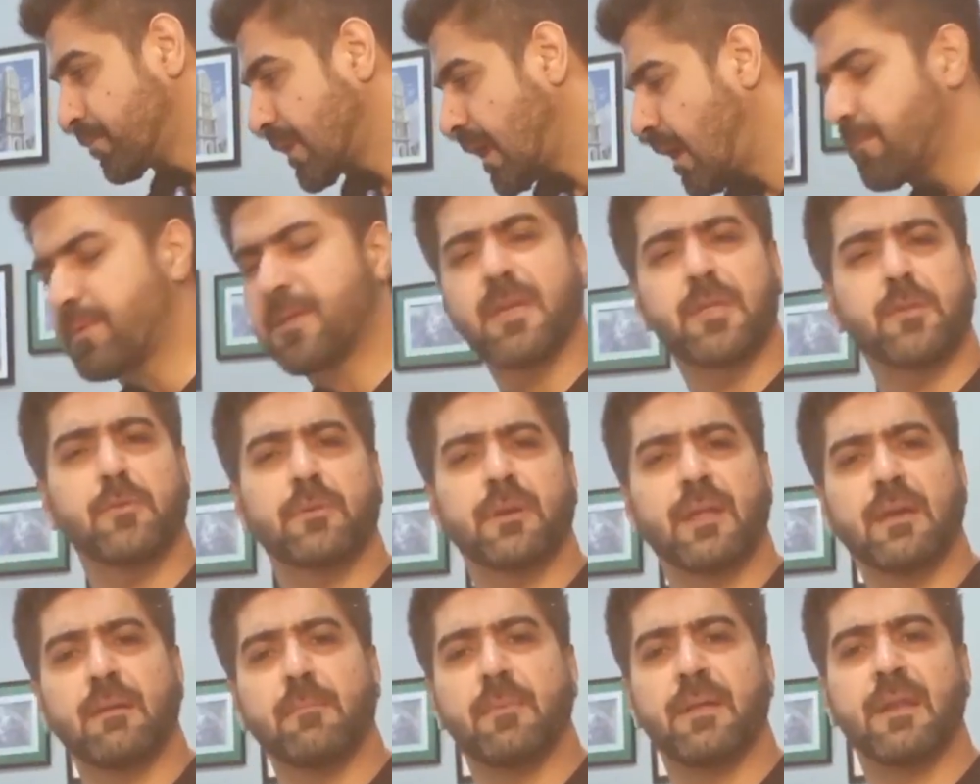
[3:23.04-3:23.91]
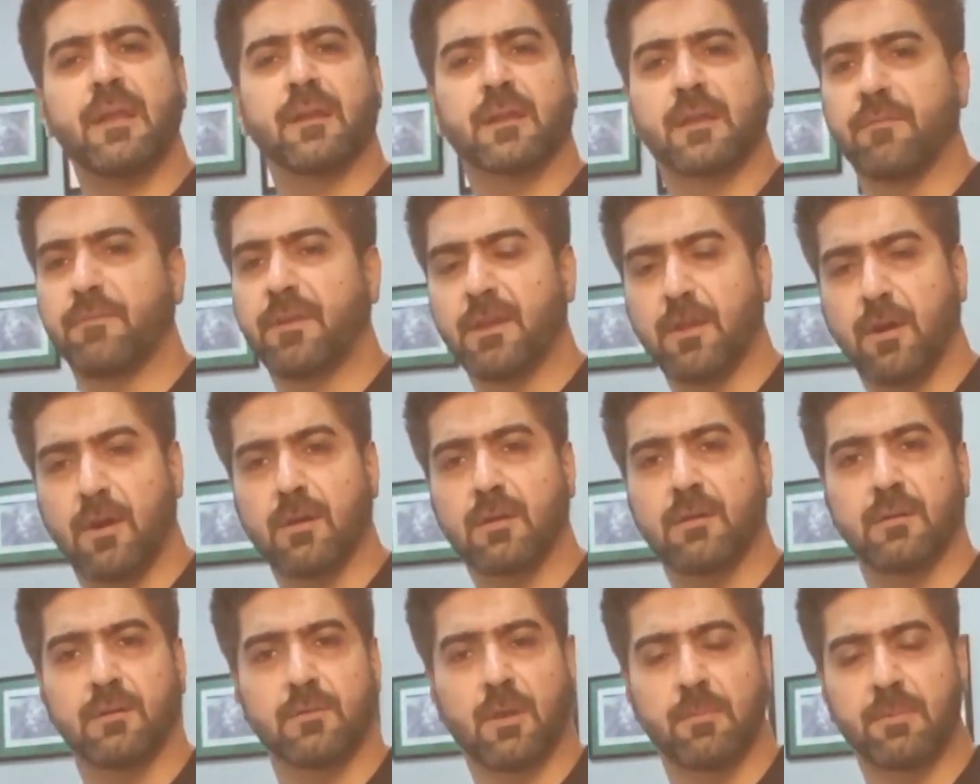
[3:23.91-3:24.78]
अब ये इन्होंने मैंने इनका
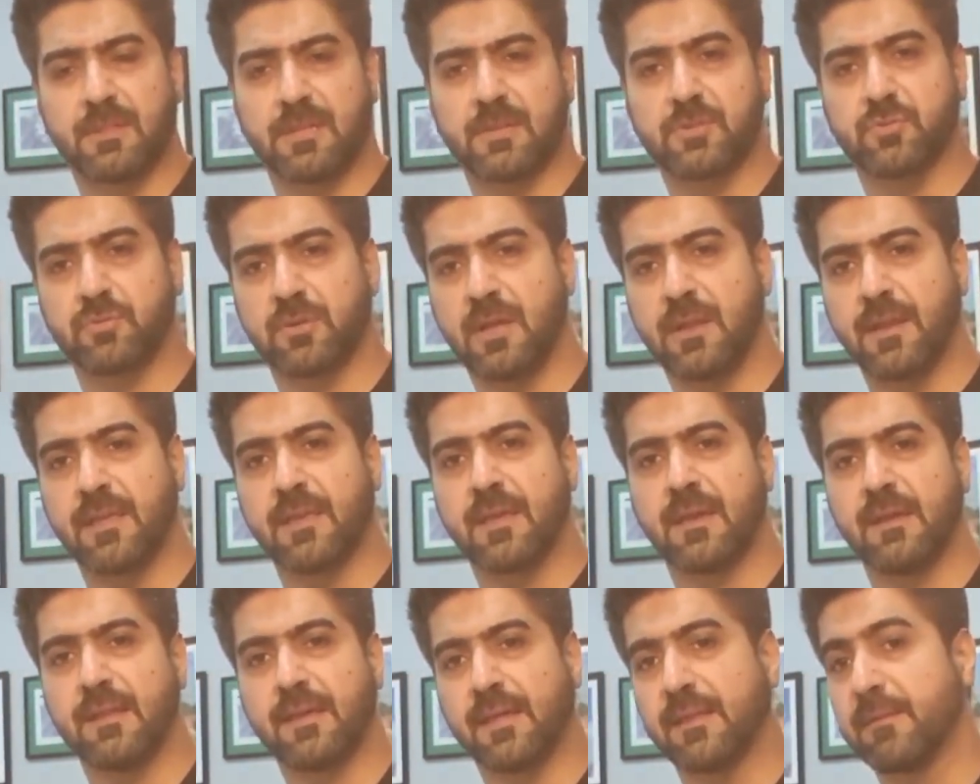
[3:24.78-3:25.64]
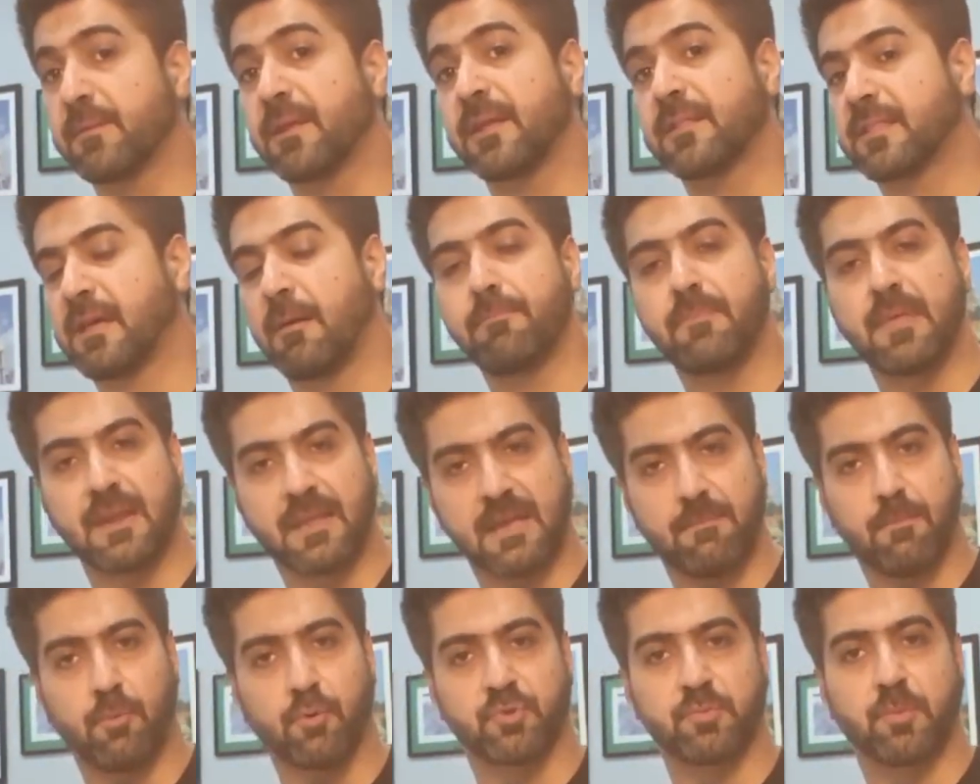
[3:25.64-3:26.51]
वीलॉग अभी तक सुना नहीं है लेकिन इनके थंबनेल
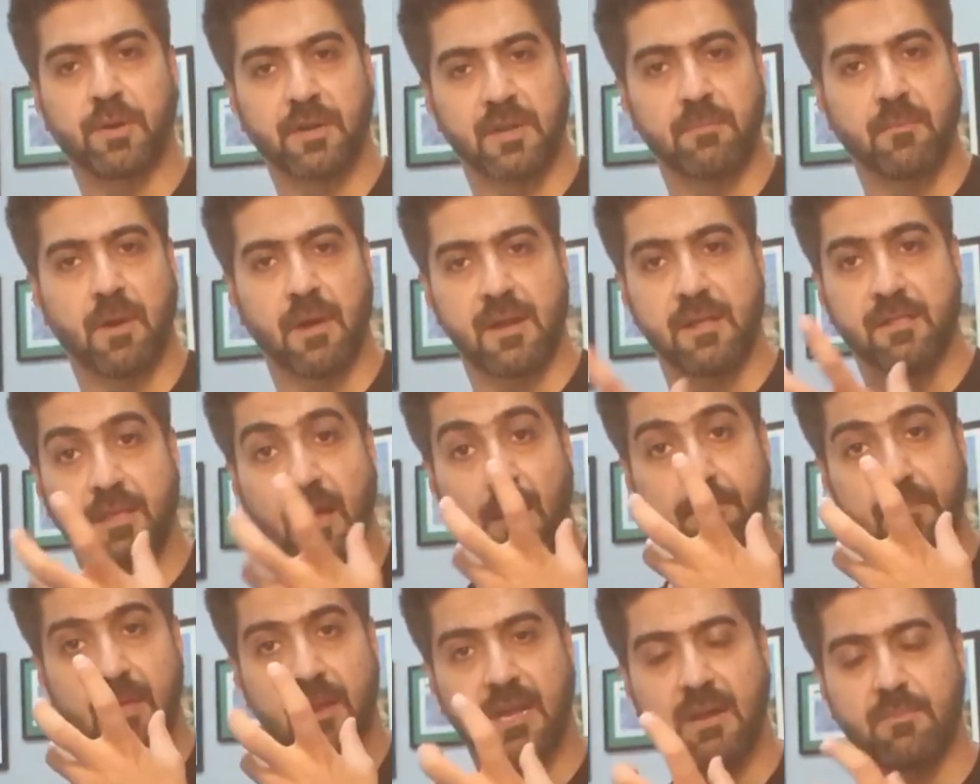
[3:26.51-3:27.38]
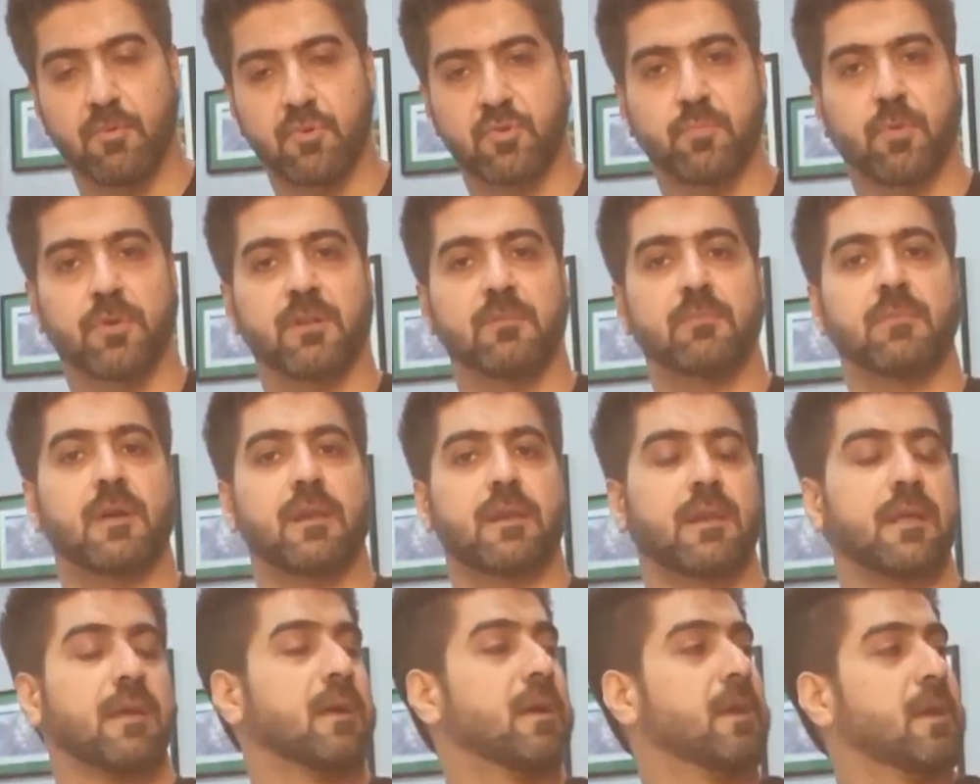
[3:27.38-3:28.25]
के पोस्टमार्टम कर रहे हैं थंबनेल का पोस्टमार्टम कर
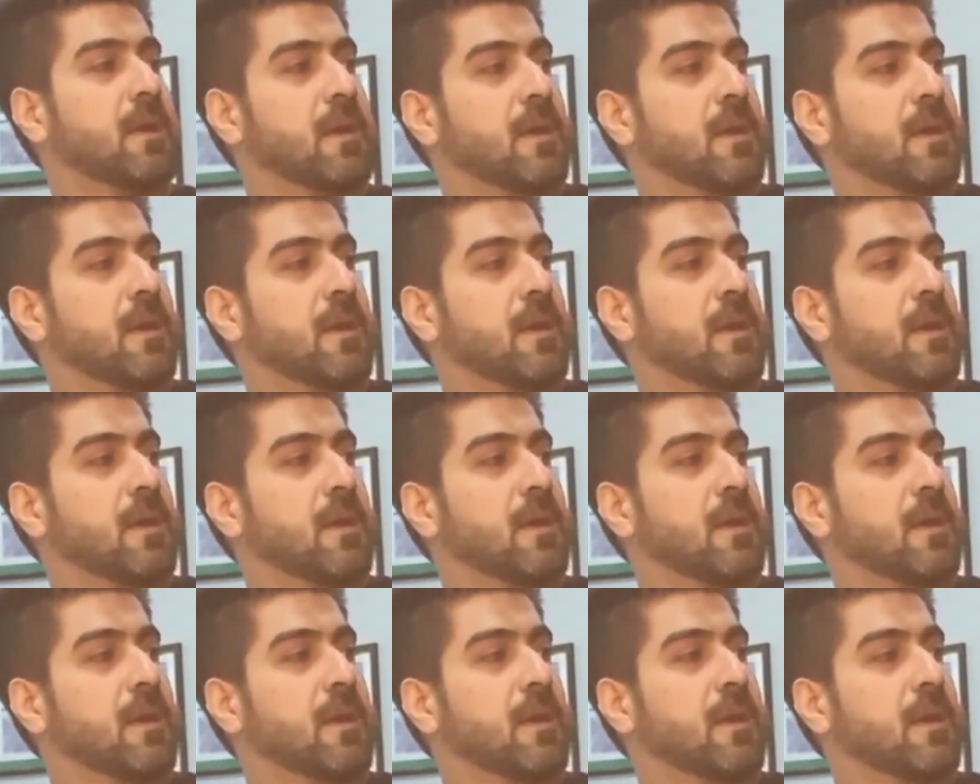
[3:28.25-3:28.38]
रहे हैं